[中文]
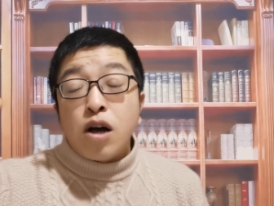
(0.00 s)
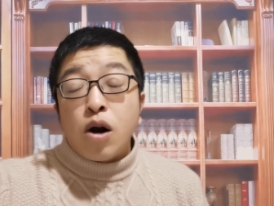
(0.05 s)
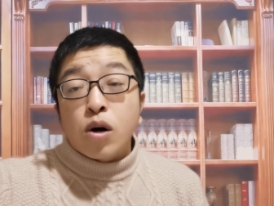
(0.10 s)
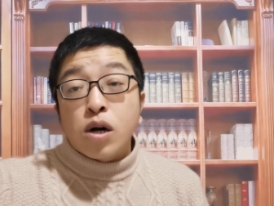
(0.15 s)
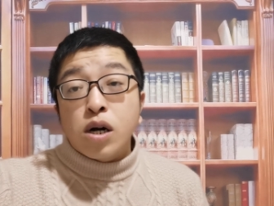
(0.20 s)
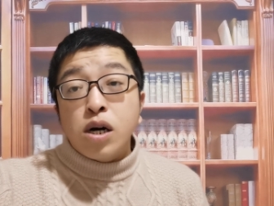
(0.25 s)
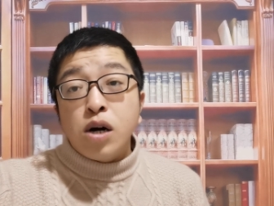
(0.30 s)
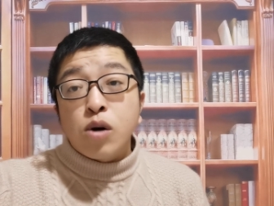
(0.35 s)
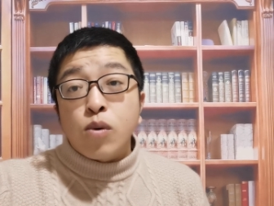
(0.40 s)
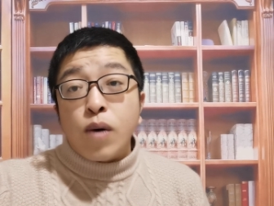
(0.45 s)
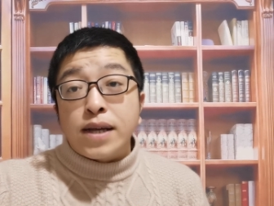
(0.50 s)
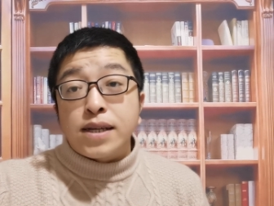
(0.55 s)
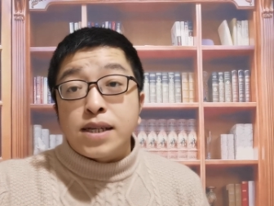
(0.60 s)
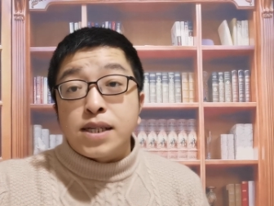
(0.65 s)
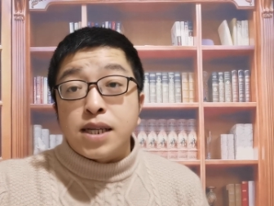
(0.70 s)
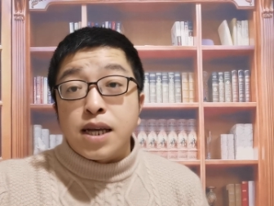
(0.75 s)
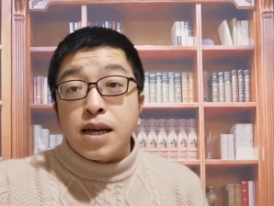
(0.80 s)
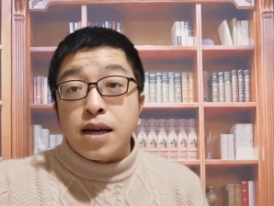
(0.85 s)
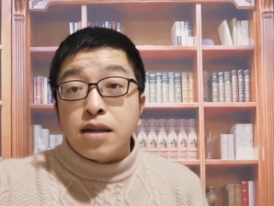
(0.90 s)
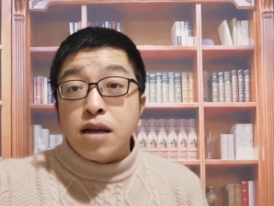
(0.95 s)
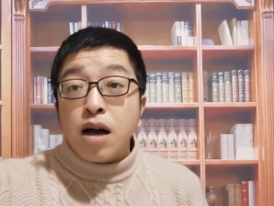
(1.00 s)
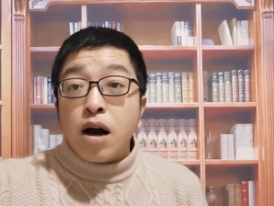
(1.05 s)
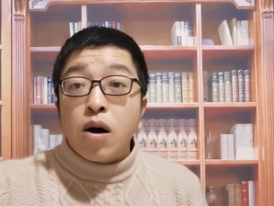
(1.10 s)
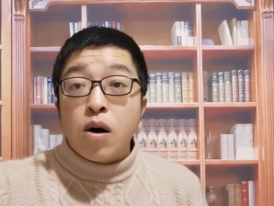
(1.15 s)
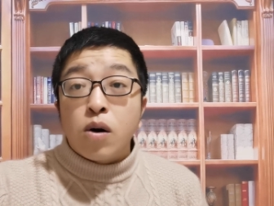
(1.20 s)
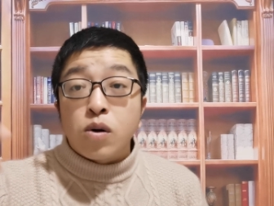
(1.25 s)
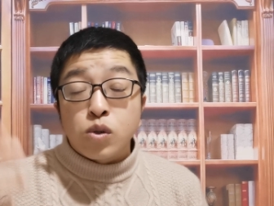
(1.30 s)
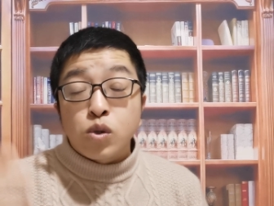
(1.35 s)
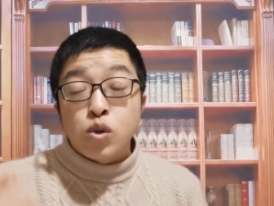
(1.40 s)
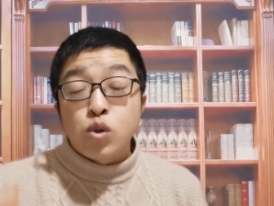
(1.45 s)
要客观一些，
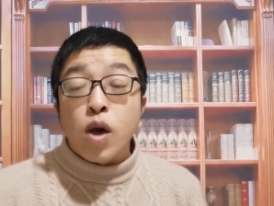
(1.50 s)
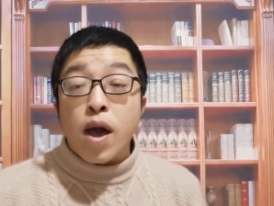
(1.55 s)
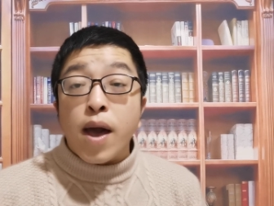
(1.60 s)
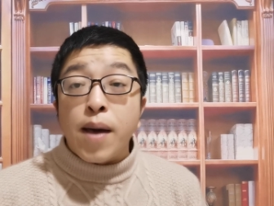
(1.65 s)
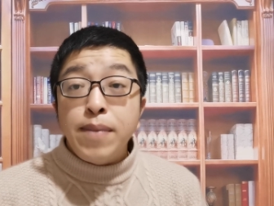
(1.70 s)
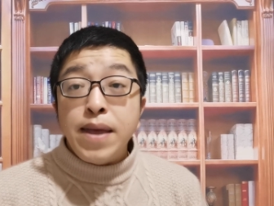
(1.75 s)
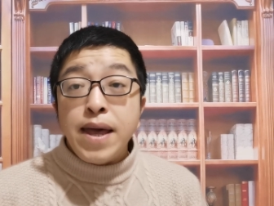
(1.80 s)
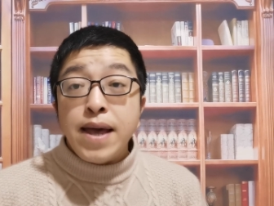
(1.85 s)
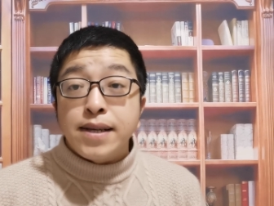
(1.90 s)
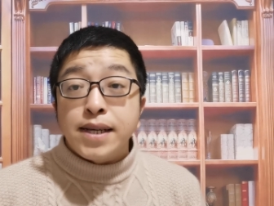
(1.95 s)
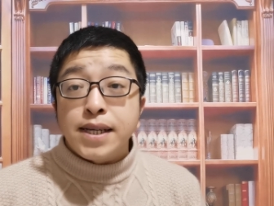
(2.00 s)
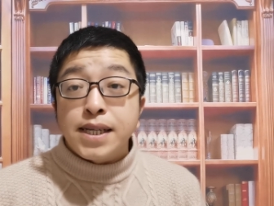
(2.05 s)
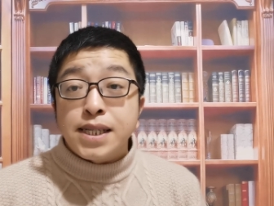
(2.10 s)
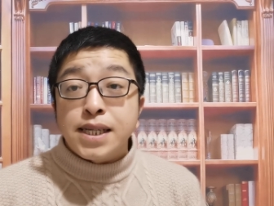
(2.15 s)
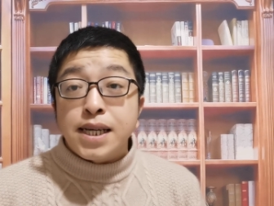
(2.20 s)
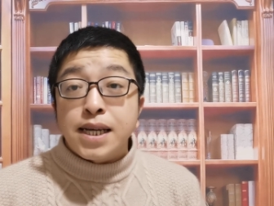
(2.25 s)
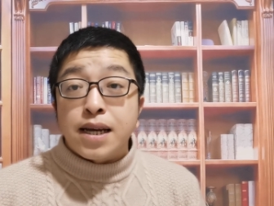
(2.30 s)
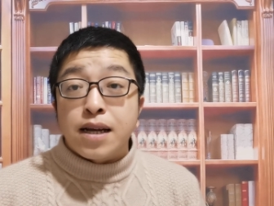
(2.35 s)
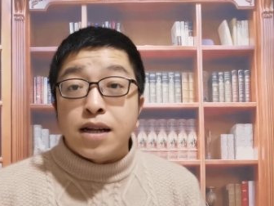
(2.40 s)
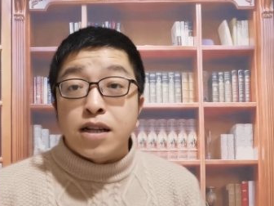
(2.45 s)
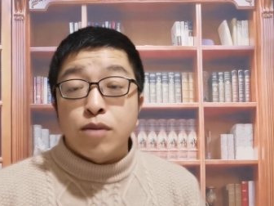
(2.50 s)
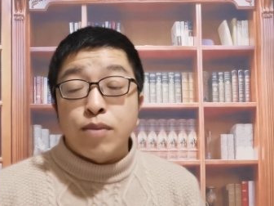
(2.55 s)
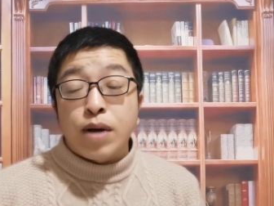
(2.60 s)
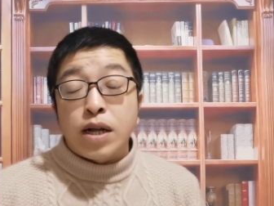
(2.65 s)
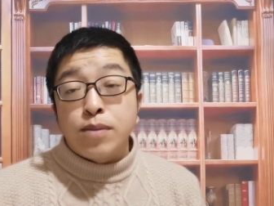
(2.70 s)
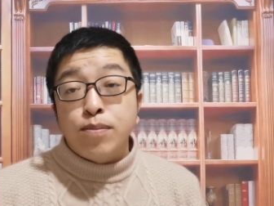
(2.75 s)
要全面一些，对吧？